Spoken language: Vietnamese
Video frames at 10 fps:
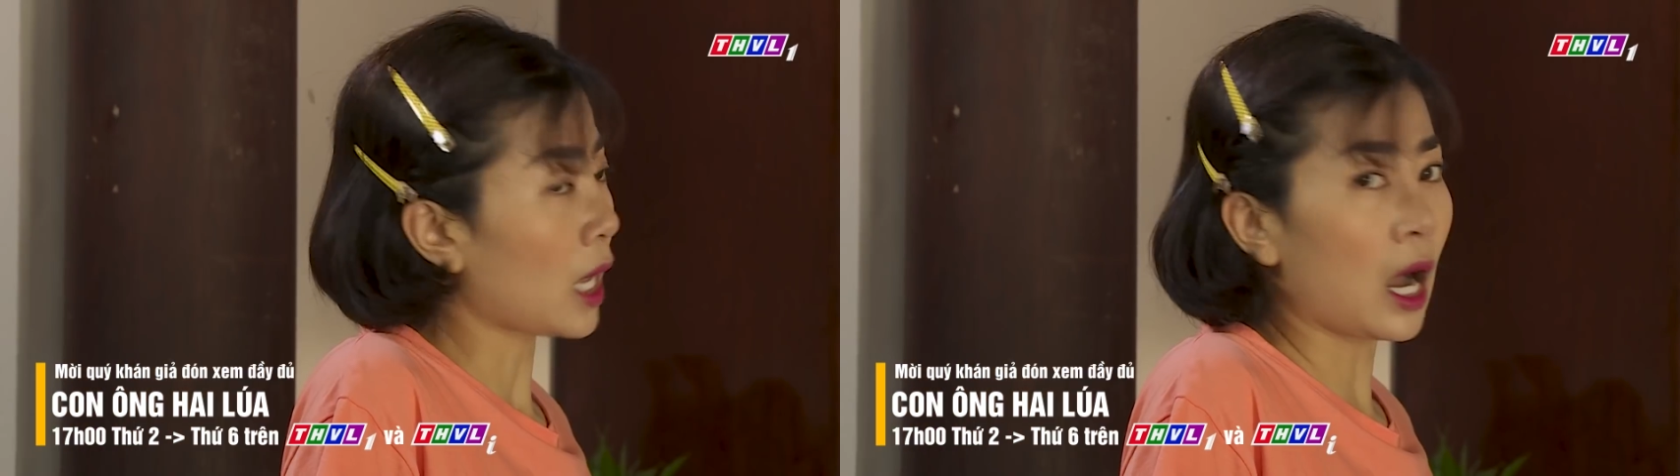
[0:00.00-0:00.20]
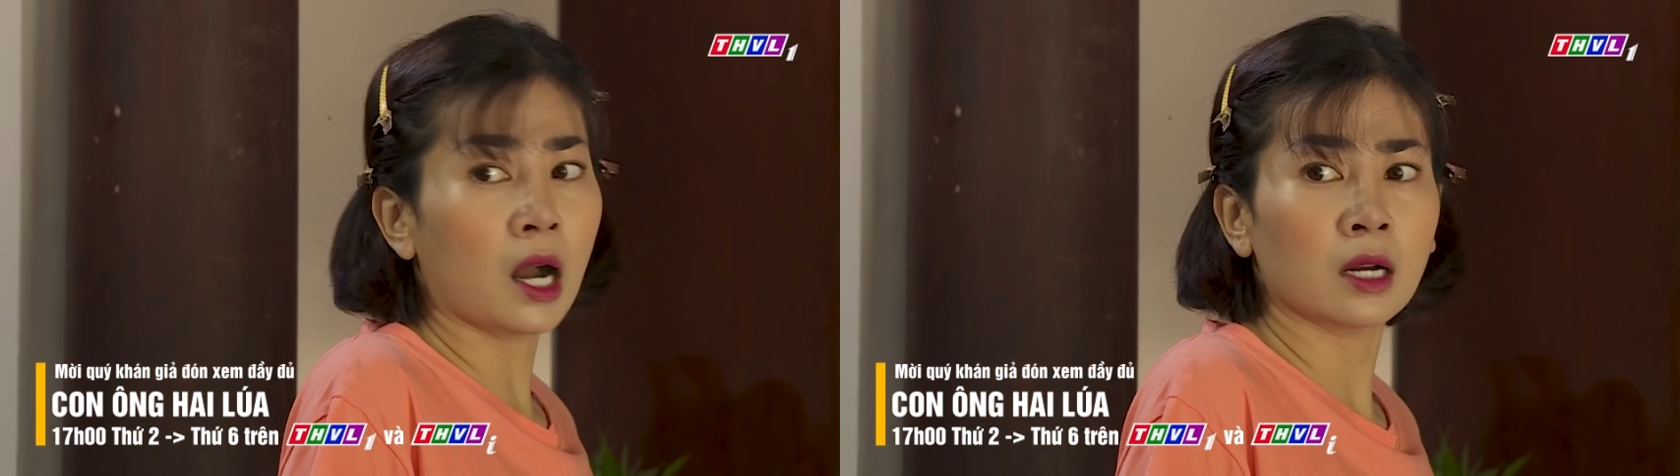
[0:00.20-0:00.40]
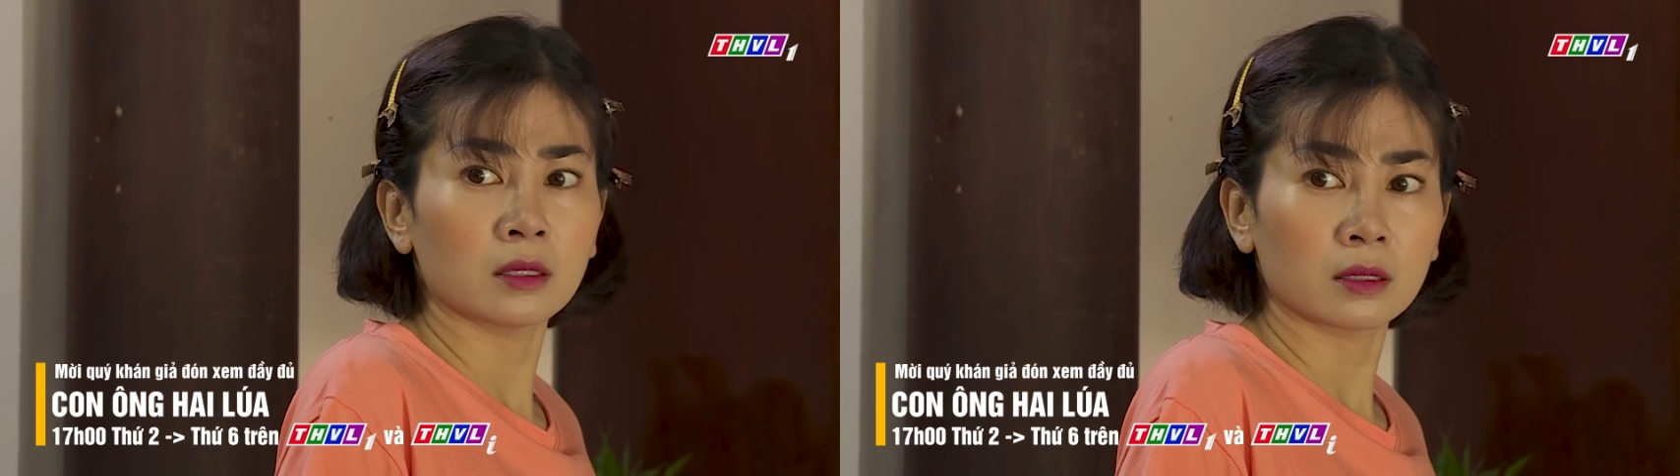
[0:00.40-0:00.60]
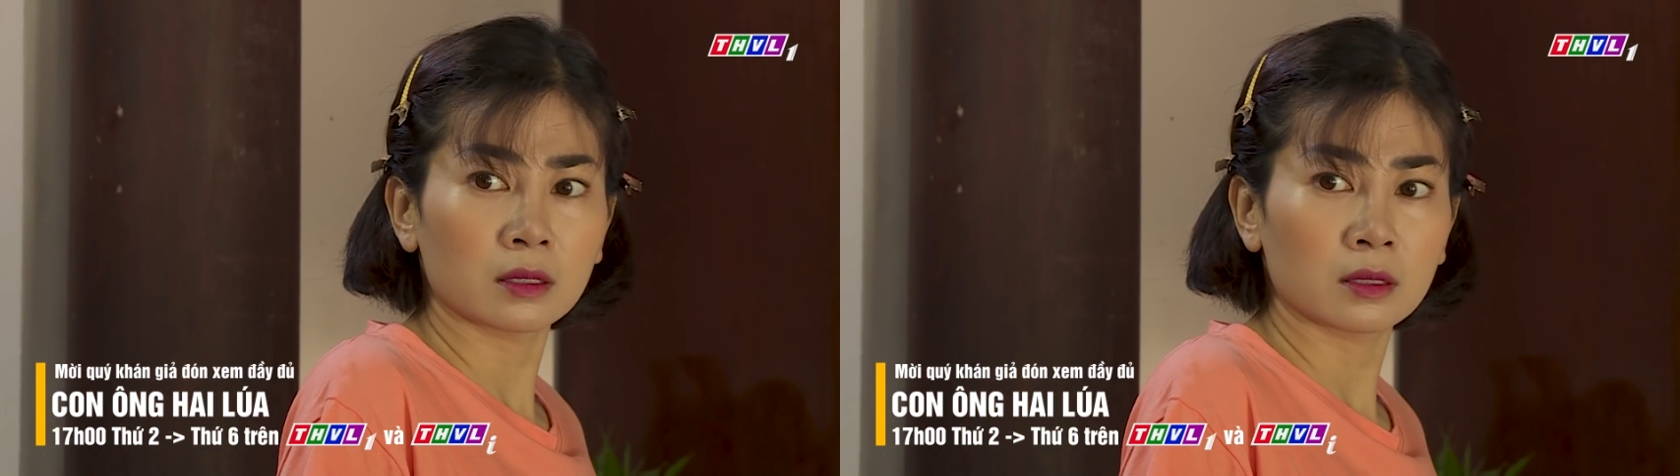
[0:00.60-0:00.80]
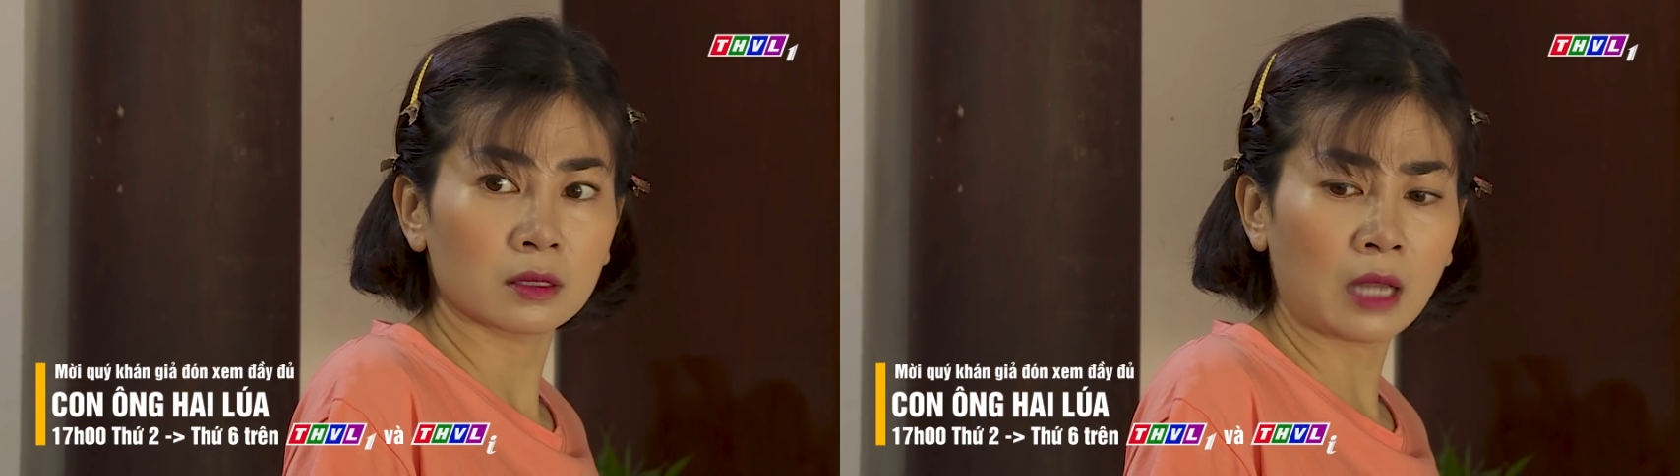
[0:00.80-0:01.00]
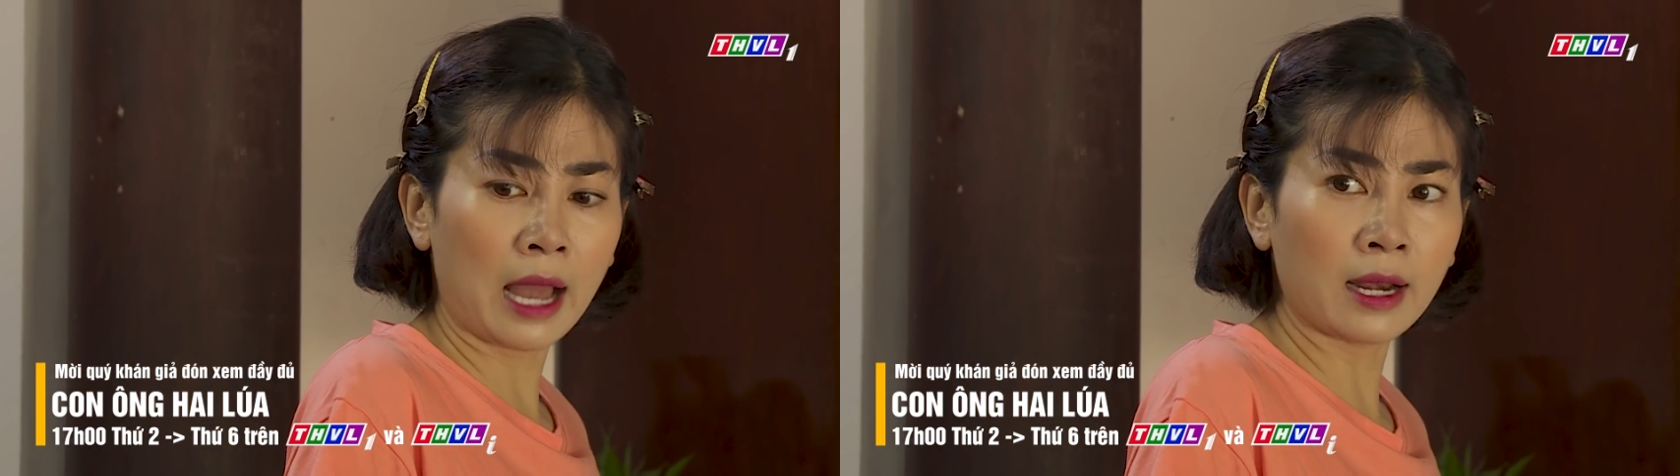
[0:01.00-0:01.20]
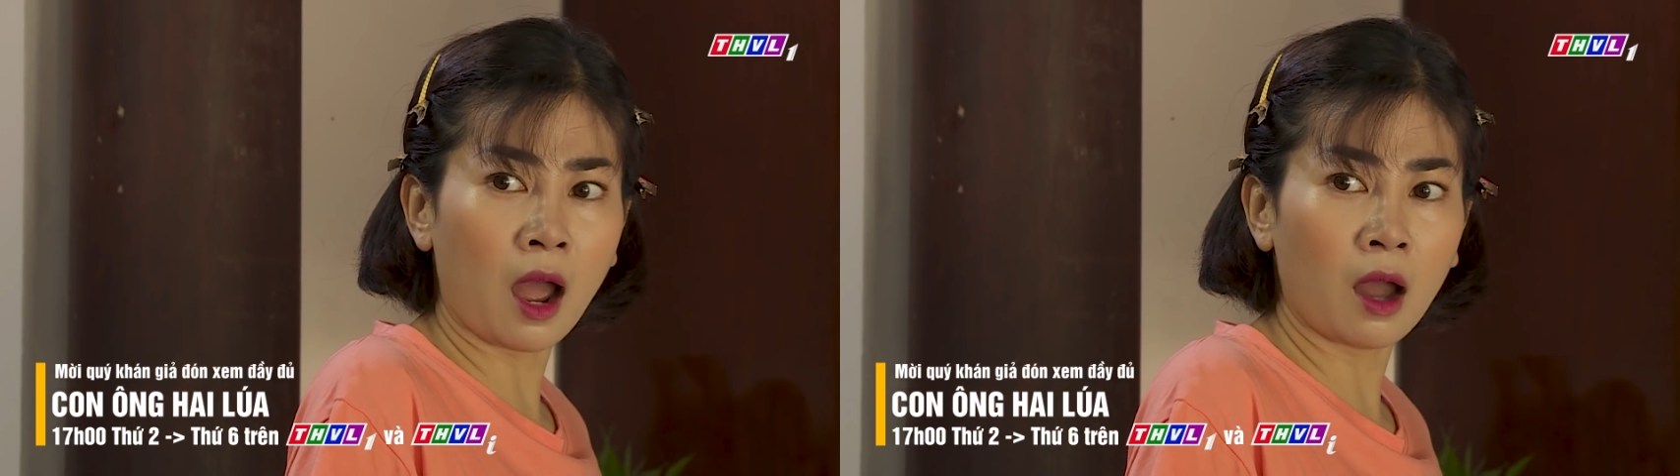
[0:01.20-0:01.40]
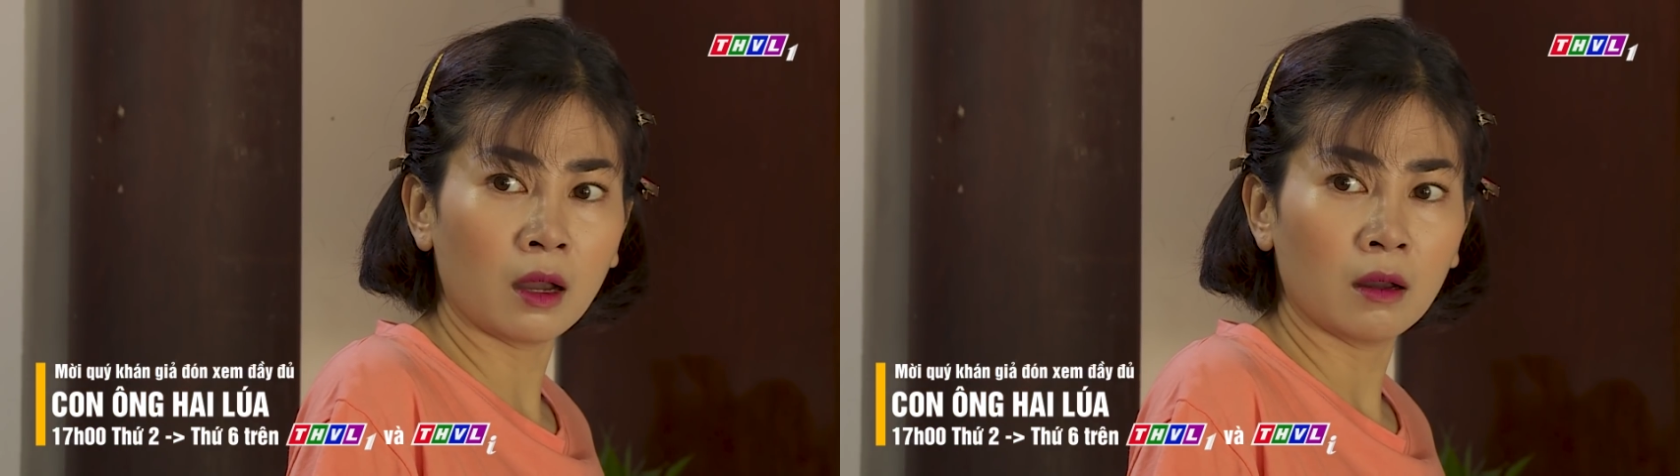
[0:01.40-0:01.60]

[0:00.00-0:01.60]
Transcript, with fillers: Ờ, kệ nó.